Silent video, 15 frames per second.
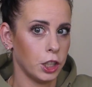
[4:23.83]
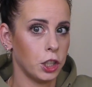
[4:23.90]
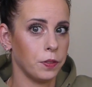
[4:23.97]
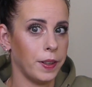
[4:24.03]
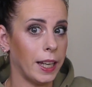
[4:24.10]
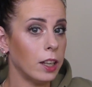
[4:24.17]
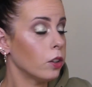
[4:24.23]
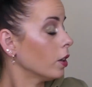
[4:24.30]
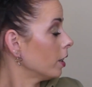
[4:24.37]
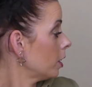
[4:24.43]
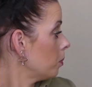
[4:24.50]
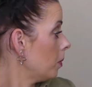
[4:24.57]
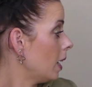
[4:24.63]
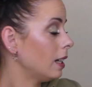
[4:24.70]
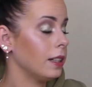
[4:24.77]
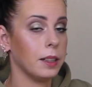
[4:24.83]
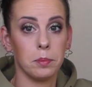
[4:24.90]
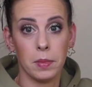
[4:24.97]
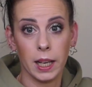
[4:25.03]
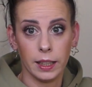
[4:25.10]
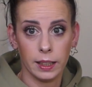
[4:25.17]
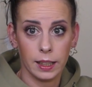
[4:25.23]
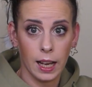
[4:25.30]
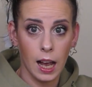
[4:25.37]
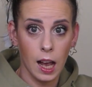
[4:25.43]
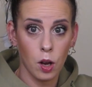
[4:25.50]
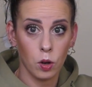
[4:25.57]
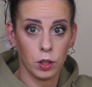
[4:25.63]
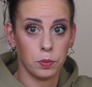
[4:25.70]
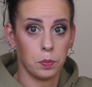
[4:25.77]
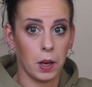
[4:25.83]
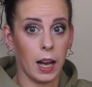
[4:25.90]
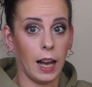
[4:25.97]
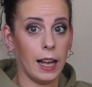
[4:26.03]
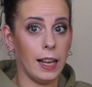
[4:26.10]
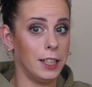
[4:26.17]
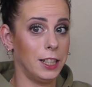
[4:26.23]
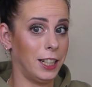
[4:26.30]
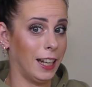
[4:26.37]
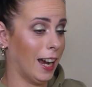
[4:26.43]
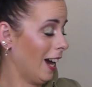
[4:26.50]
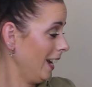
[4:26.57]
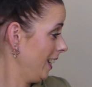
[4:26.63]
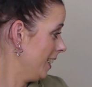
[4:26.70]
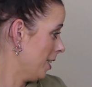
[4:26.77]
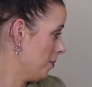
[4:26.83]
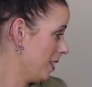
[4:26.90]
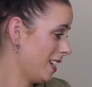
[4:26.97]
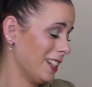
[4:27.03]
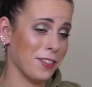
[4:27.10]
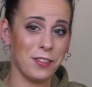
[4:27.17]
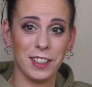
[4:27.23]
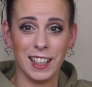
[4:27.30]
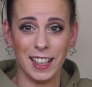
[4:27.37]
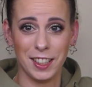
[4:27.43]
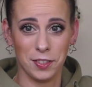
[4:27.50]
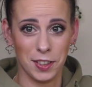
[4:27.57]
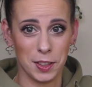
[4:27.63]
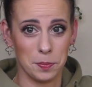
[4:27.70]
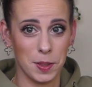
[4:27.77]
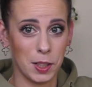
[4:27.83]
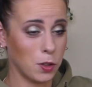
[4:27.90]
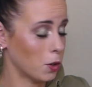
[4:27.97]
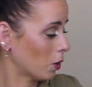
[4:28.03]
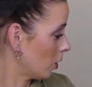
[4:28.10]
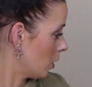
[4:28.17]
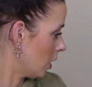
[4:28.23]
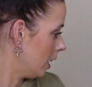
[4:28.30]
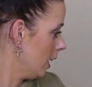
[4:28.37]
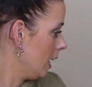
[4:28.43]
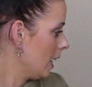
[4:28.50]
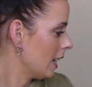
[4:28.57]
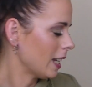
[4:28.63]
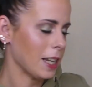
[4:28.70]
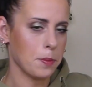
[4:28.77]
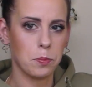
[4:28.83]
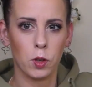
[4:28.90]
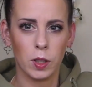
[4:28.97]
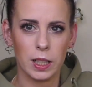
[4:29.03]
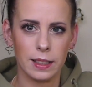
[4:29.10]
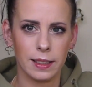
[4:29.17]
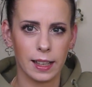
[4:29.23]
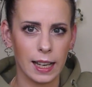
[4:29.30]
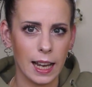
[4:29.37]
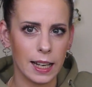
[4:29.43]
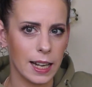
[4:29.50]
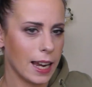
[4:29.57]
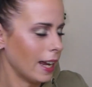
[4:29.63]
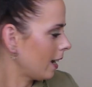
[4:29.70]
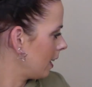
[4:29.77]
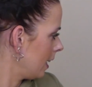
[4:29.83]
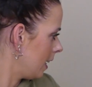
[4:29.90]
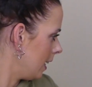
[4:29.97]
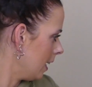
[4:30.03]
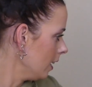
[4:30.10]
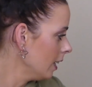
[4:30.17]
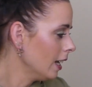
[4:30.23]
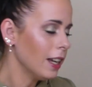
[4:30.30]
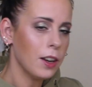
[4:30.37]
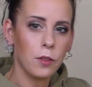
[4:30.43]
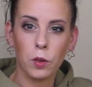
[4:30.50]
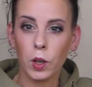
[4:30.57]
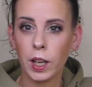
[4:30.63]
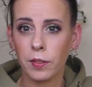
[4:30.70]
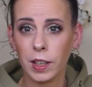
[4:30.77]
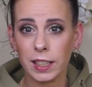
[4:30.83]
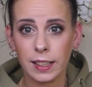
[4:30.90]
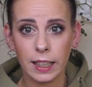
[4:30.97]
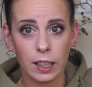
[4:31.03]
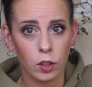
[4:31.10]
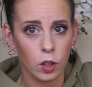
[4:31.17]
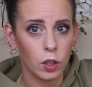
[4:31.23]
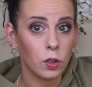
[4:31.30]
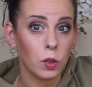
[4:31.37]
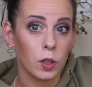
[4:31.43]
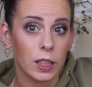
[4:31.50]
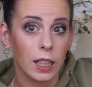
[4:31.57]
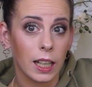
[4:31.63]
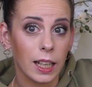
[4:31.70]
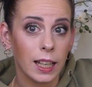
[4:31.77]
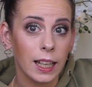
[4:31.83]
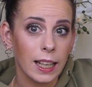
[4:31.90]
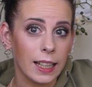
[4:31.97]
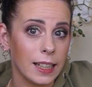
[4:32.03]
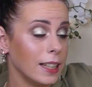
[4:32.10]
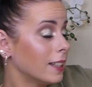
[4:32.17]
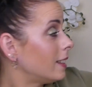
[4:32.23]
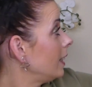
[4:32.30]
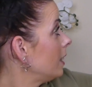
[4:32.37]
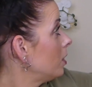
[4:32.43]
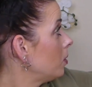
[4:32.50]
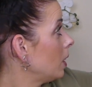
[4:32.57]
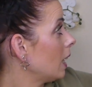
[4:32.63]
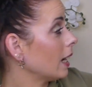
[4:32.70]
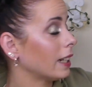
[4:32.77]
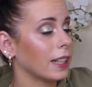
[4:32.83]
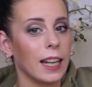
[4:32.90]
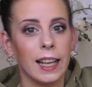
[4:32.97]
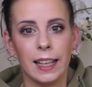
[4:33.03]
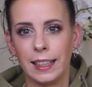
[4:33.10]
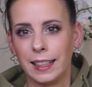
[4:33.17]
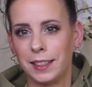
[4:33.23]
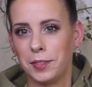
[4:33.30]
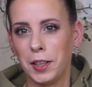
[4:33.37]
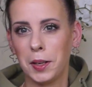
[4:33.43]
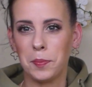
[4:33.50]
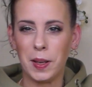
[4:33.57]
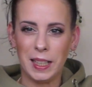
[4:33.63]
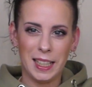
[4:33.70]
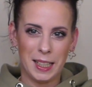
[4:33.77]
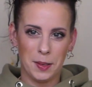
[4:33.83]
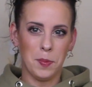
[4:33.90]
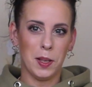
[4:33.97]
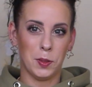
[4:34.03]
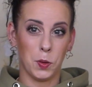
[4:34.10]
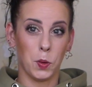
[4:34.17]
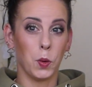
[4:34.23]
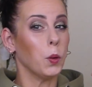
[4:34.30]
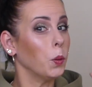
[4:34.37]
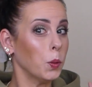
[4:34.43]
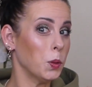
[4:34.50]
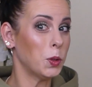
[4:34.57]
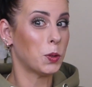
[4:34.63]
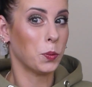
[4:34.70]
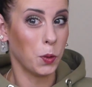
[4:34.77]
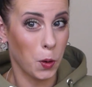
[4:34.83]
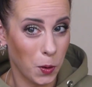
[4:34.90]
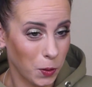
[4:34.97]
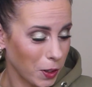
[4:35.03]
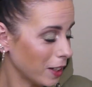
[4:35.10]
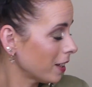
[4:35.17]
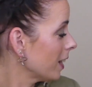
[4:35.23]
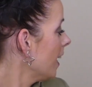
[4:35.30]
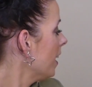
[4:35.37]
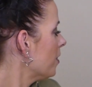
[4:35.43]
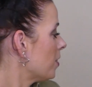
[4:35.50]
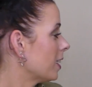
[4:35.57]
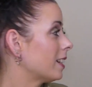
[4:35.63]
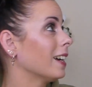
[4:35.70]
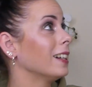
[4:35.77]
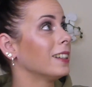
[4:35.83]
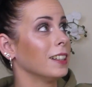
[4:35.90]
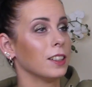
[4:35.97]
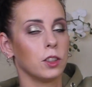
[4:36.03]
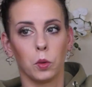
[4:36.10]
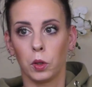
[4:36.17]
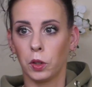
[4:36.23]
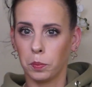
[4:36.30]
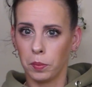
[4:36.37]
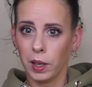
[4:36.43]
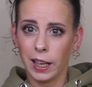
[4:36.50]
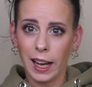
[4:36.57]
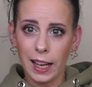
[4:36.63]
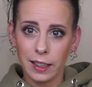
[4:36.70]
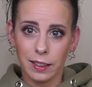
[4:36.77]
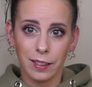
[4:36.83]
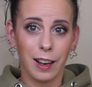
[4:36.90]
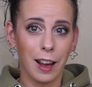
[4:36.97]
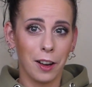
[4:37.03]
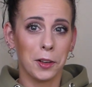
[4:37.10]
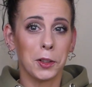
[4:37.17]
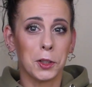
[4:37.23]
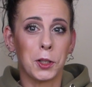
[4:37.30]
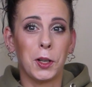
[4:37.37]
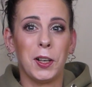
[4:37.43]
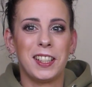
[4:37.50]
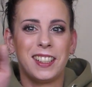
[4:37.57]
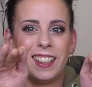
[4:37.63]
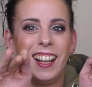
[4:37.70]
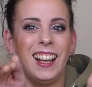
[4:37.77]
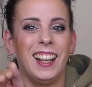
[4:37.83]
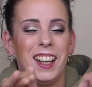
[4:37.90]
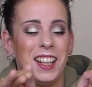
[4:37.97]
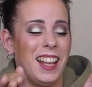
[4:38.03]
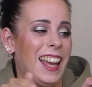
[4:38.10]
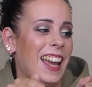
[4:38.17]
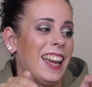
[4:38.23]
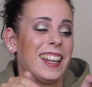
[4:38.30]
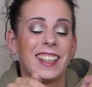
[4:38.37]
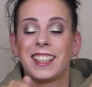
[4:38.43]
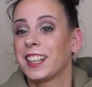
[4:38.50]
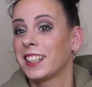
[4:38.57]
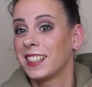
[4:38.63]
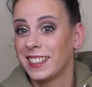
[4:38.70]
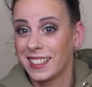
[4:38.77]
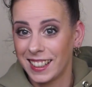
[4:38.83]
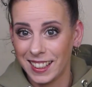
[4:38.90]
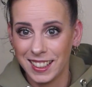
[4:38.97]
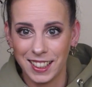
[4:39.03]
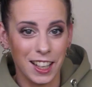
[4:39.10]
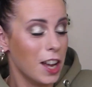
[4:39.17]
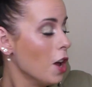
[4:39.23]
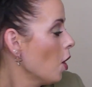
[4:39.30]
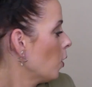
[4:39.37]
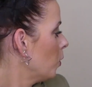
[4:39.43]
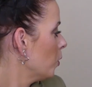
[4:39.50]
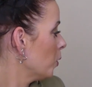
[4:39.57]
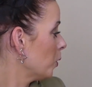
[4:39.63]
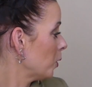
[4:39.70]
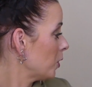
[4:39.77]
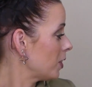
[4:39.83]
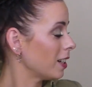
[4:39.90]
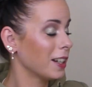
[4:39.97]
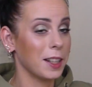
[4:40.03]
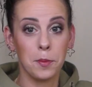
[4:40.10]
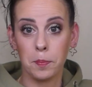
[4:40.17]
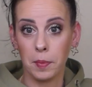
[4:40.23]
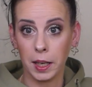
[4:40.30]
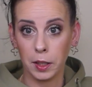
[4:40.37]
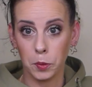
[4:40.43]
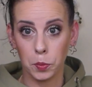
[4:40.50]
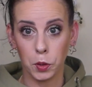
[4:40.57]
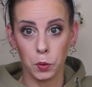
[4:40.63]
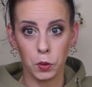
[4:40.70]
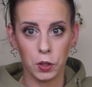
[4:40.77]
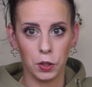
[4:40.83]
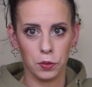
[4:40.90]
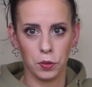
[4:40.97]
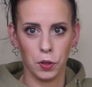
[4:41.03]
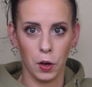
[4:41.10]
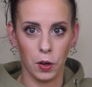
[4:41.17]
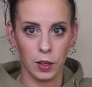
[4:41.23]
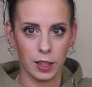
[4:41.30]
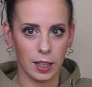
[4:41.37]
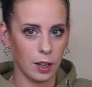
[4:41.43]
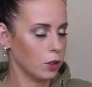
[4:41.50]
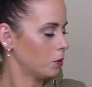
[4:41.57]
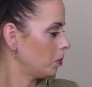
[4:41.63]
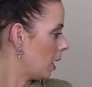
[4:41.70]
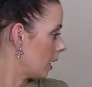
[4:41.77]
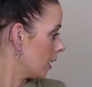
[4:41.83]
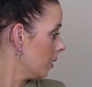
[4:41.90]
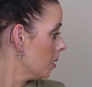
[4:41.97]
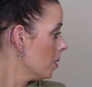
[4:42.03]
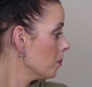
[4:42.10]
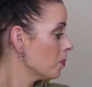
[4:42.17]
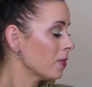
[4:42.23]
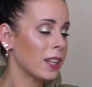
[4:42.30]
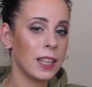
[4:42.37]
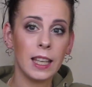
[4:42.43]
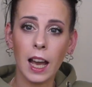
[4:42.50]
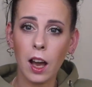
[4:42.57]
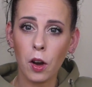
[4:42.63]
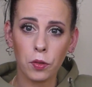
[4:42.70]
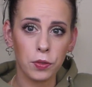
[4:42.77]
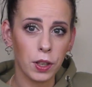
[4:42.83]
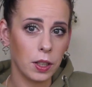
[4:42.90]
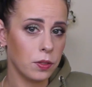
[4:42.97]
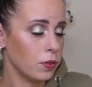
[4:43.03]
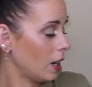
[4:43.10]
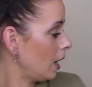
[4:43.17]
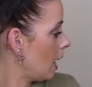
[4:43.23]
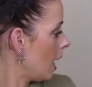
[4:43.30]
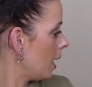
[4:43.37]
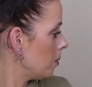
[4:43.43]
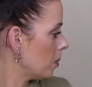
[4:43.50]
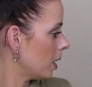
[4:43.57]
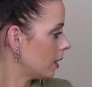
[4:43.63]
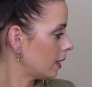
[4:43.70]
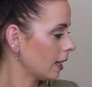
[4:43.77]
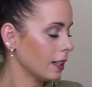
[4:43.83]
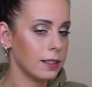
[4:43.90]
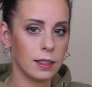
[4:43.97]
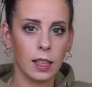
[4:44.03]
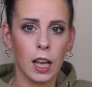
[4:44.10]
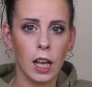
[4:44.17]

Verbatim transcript: schwenk euch mal in meinen Chaosbereich hier ein, damit ihr vielleicht was mitgucken könnt. Ich habe nur diese kleine Ecke hier, wo ihr was sehen könnt und äh, ihr seht es vielleicht. Deswegen bin ich immer so groß vor euch, weil ich halt in so einem kleinen Dachgeschoss-Eckchen sitze und äh, meine Beauty für euch auspacke. Hier auf jeden Fall einmal das